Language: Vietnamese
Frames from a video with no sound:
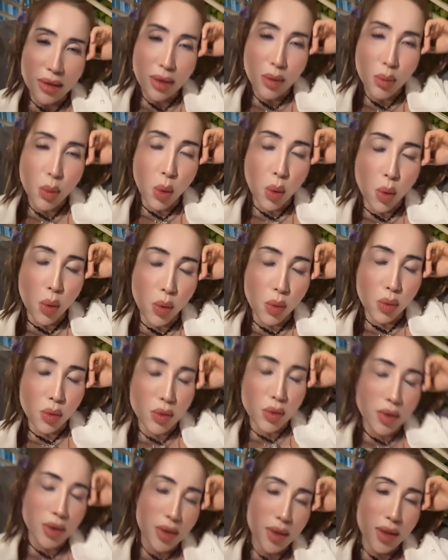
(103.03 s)
nó buồn
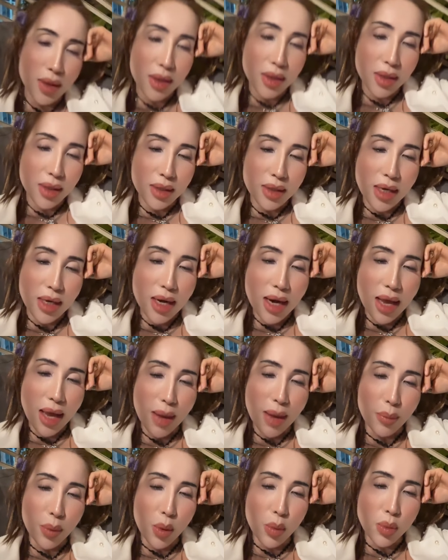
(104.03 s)
đi
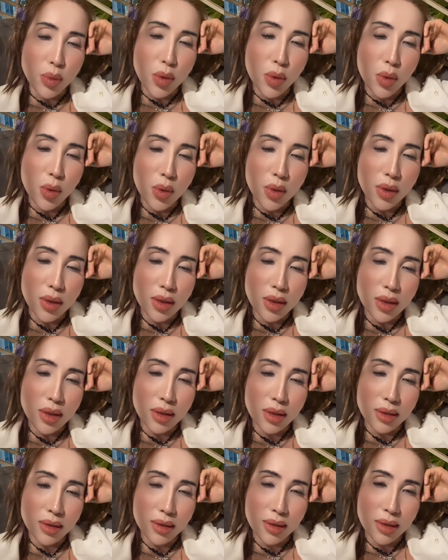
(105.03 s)
làm cũng vui nữa
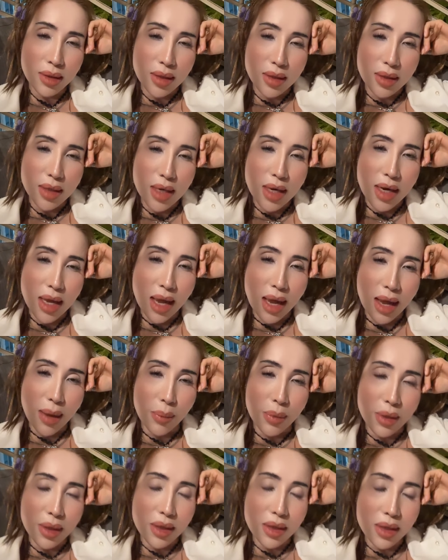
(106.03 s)
đi
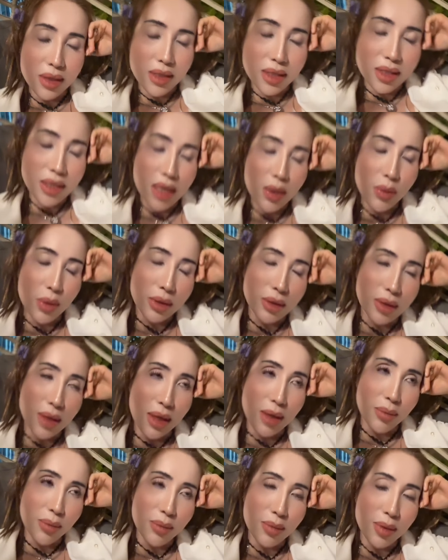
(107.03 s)
làm đi ra ngoài
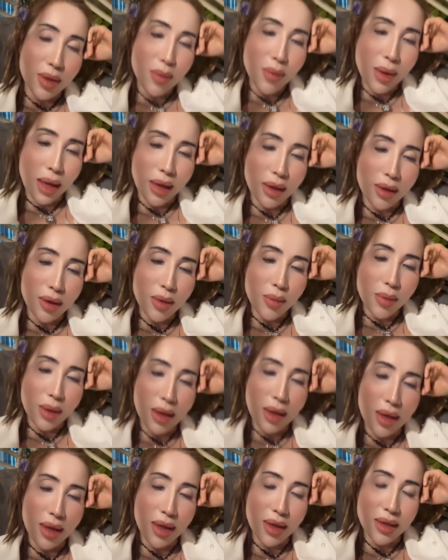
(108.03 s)
tiệm có bạn có
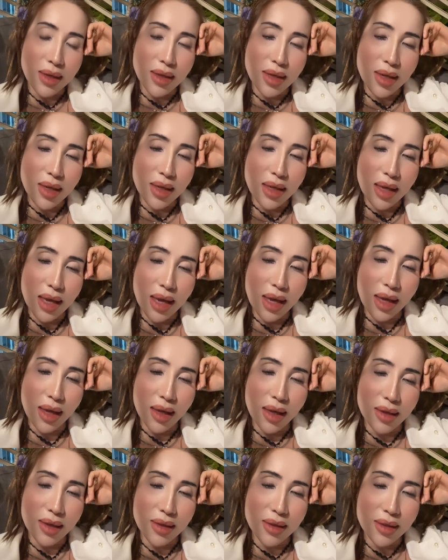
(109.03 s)
bè về
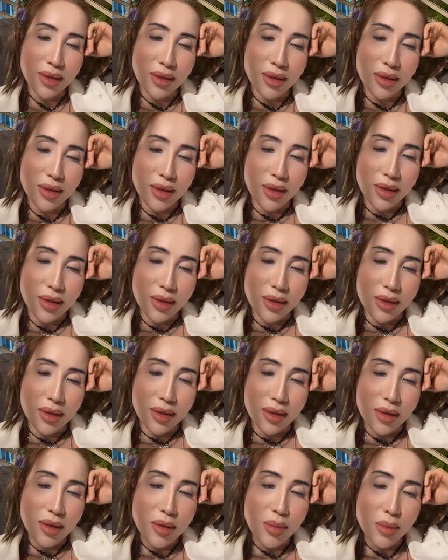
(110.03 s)
nhà
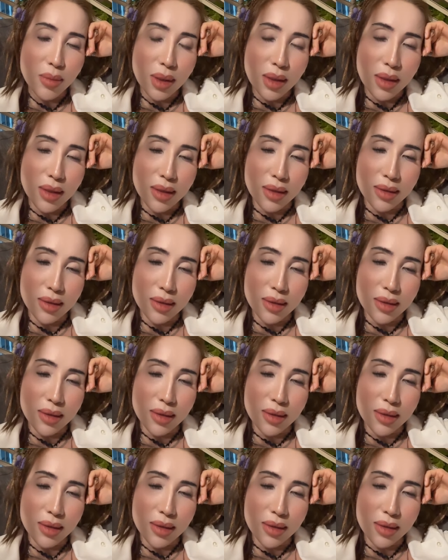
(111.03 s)
có một mình